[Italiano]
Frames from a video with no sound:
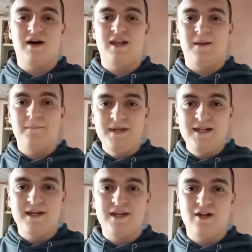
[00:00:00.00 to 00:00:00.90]
alla
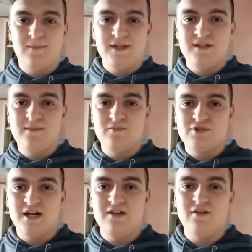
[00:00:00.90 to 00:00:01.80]
1000 km del
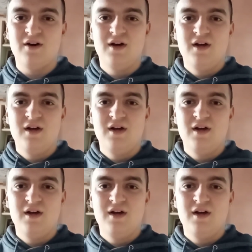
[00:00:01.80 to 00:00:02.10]
Mugello